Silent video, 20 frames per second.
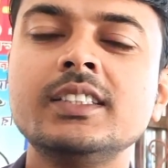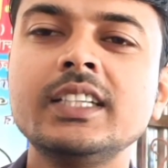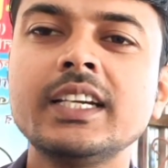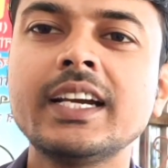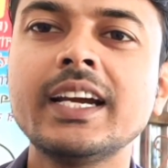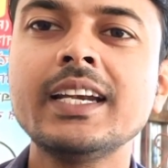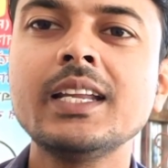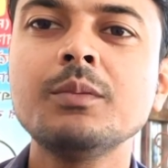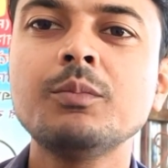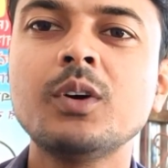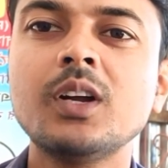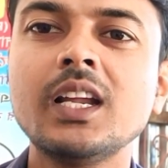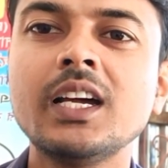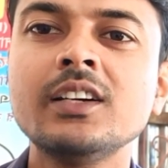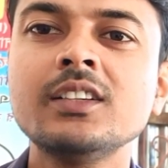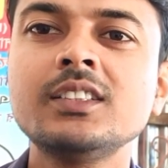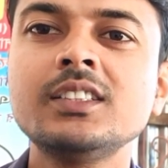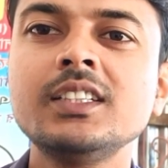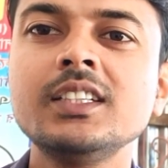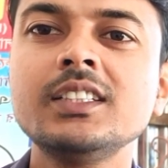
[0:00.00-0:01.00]
যেখানে
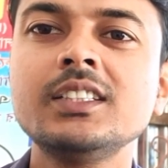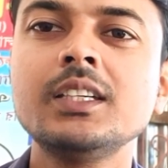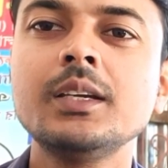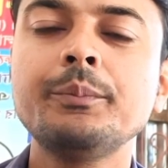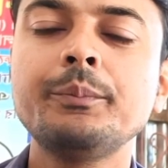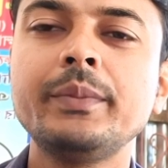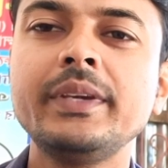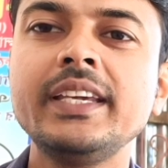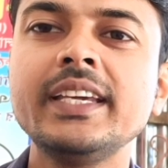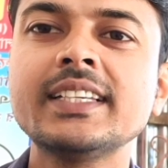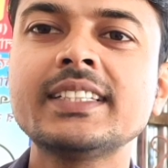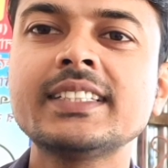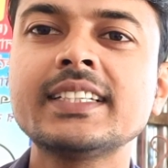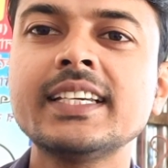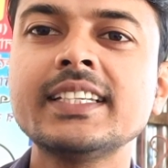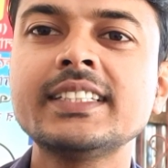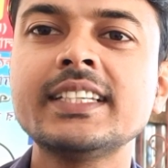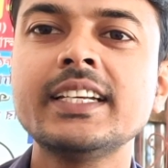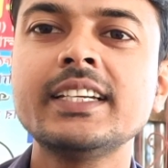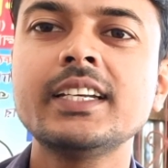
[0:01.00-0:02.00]
বলা হচ্ছে যে
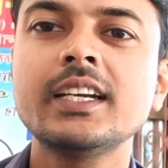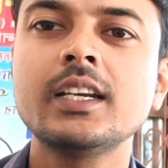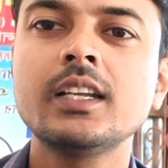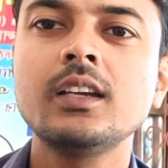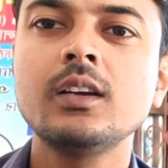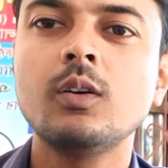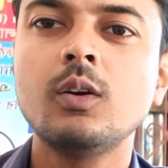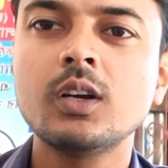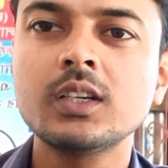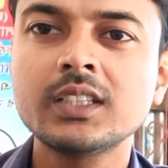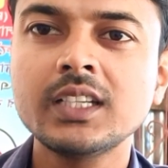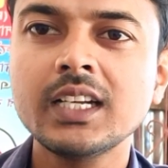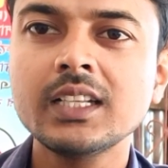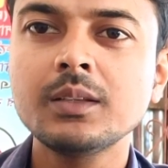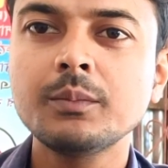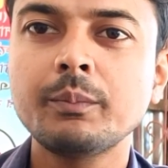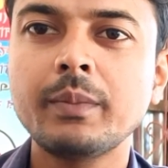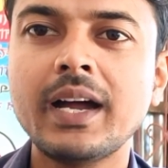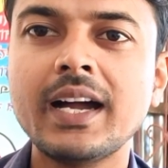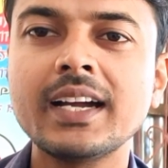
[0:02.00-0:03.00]
বিএসকে সেন্টারে
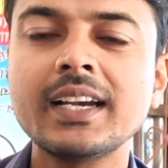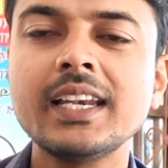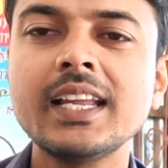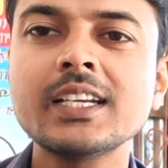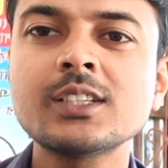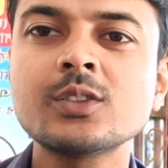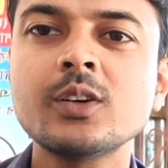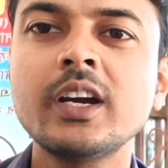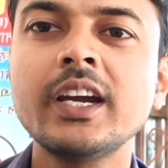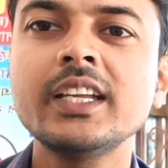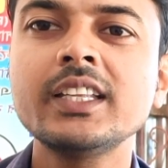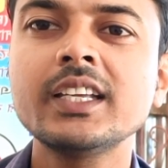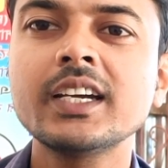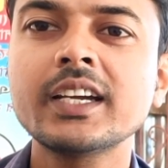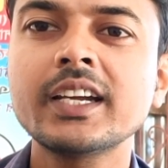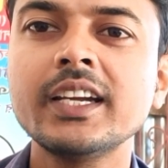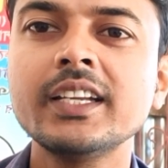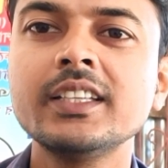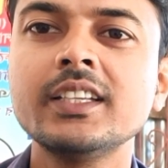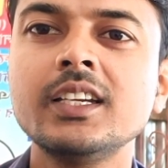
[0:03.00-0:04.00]
অর্থাৎ বাংলা
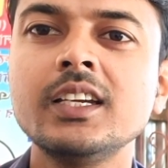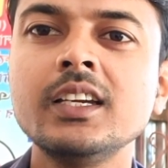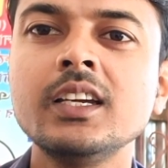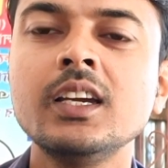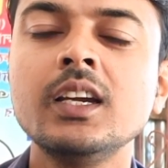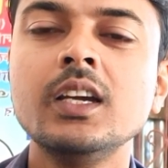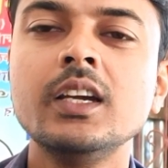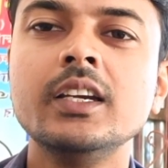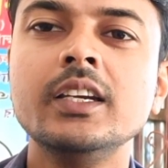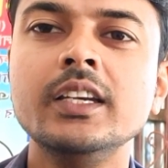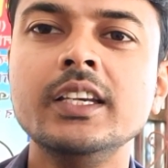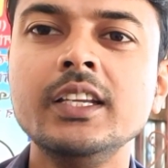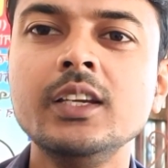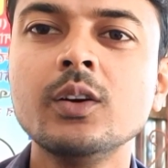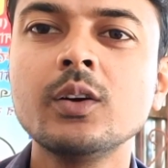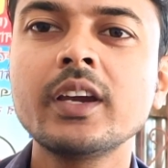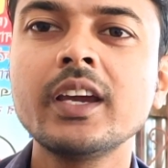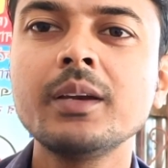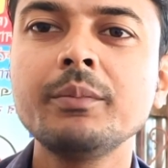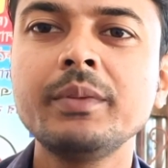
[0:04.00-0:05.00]
সহায়তা কেন্দ্রে
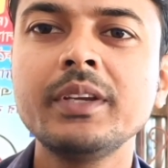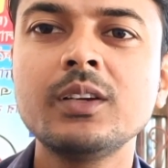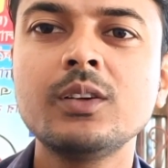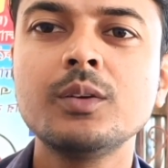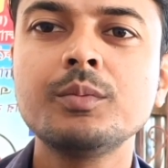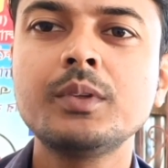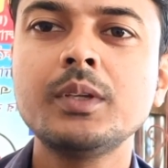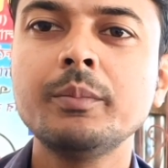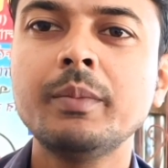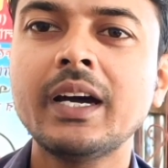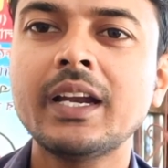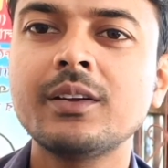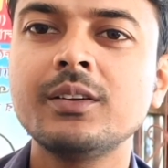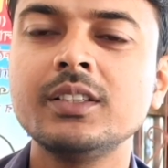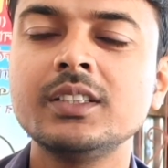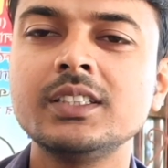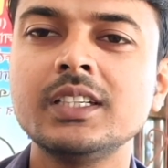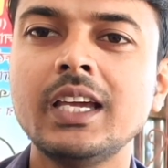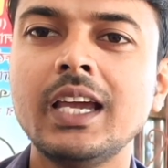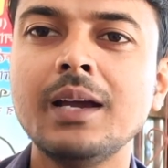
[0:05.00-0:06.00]
নিয়োগের বিজ্ঞপ্তি বার
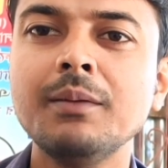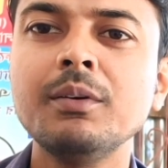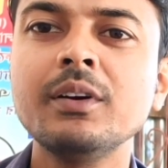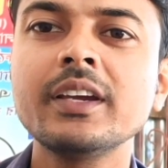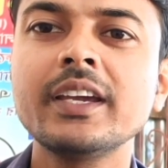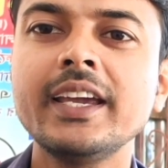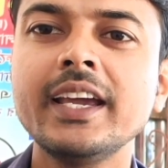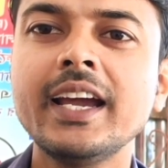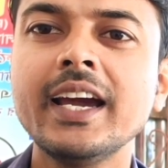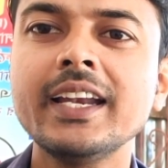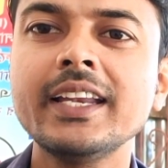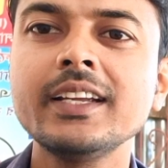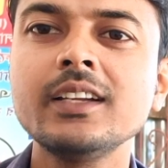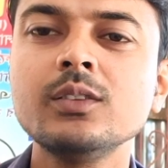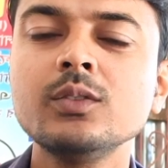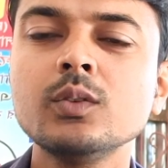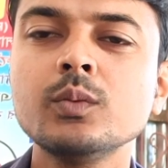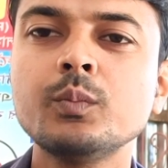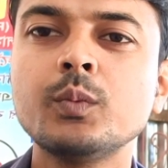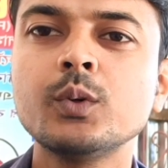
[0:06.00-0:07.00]
হয়েছে এবং এখানে
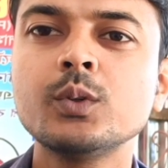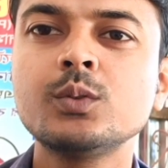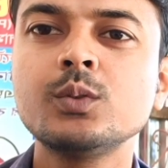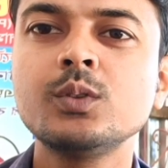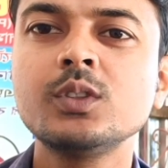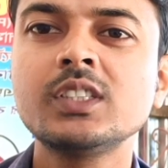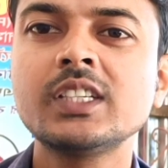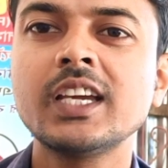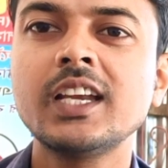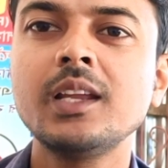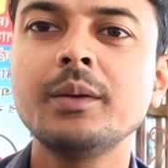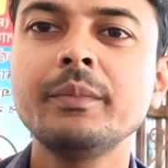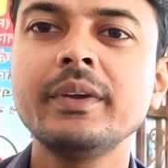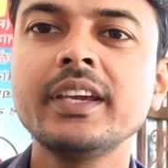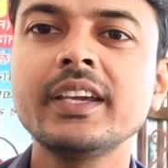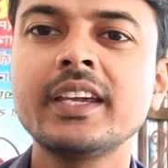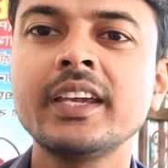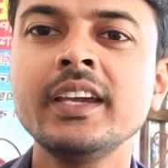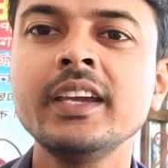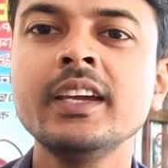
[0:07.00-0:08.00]
কিন্তু প্রচুর ছেলে
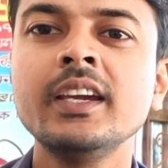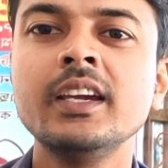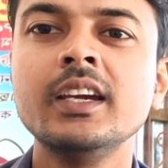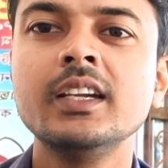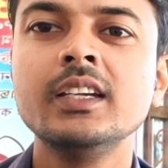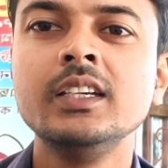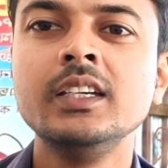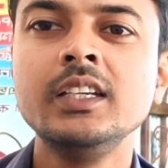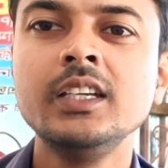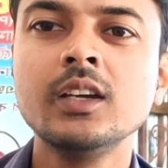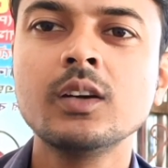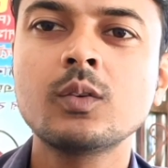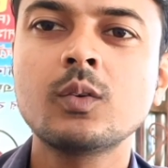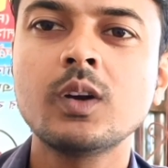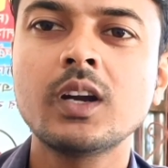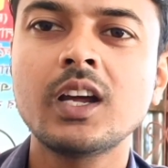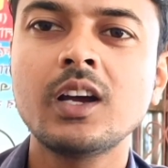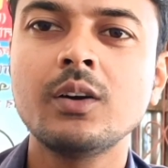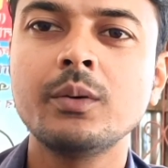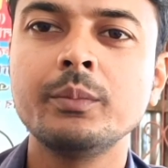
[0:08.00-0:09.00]
মেয়েকে নিয়োগ
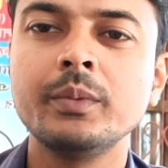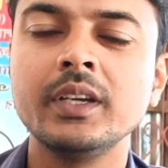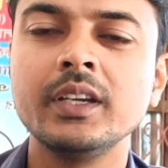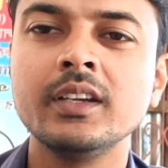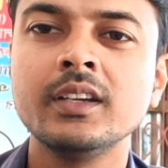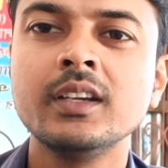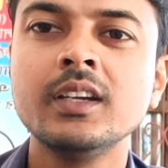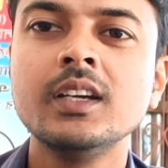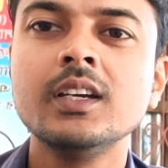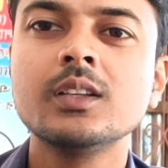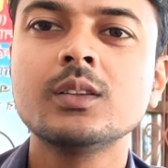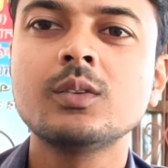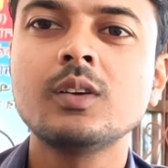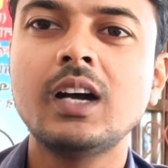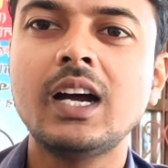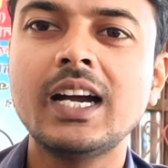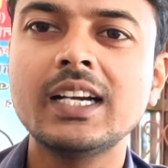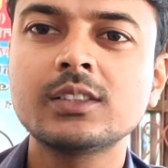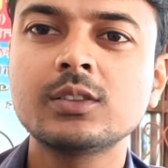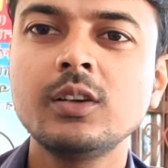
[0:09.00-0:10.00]
করা হবে তো
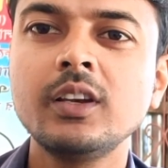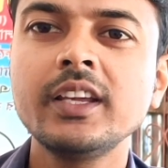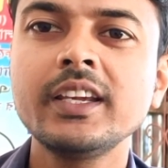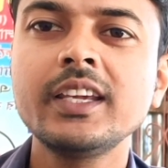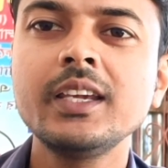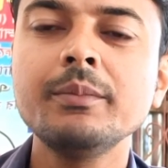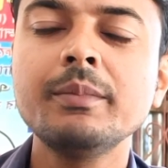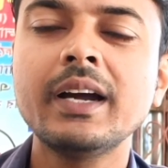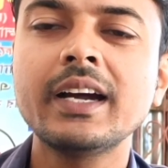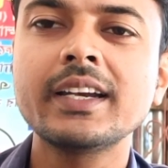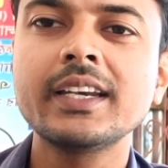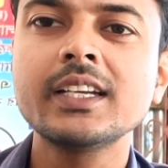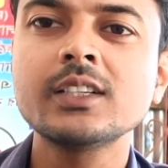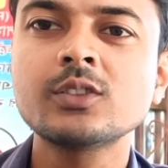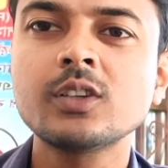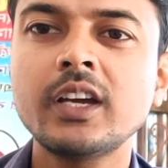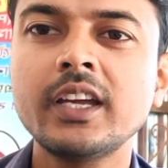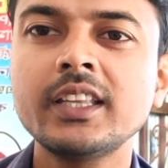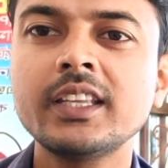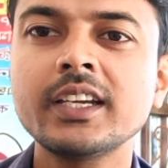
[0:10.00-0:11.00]
আসলেই কি বাংলা
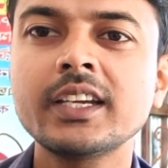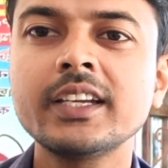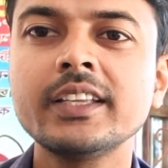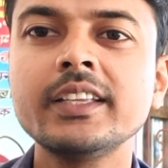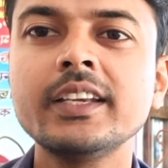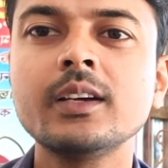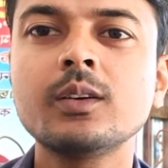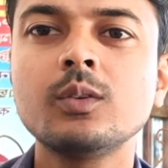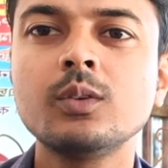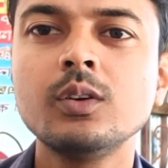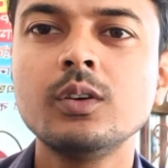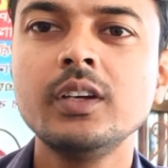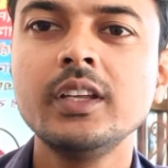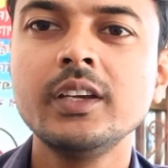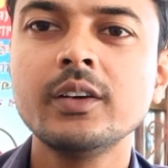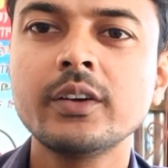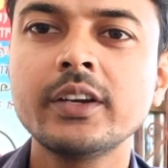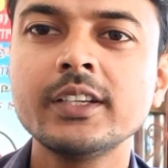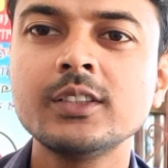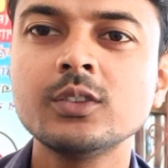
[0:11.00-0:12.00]
সহায়তা কেন্দ্রে কোনো
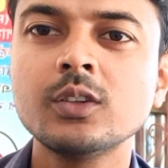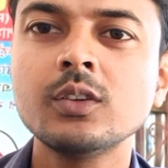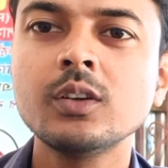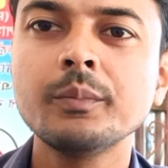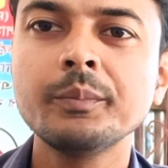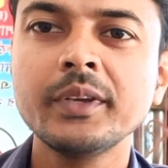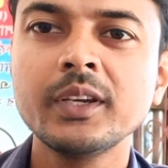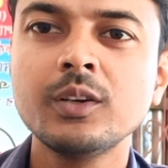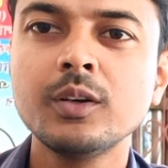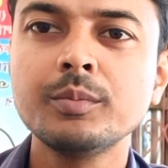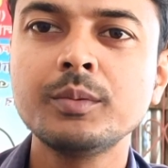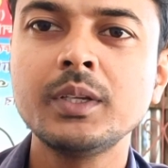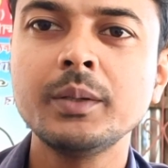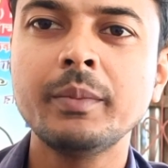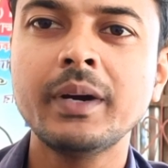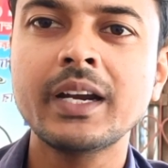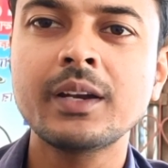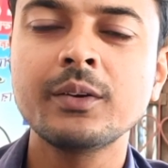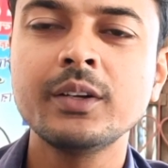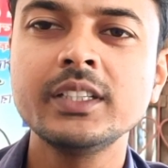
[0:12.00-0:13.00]
নিয়োগের জন্য বিজ্ঞপ্তি
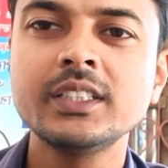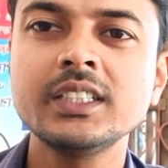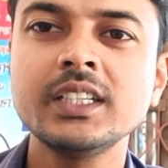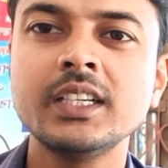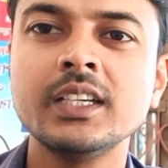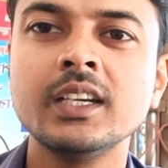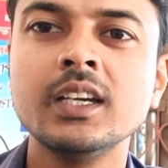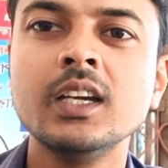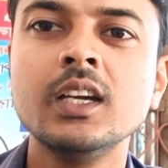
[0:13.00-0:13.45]
বার হয়েছে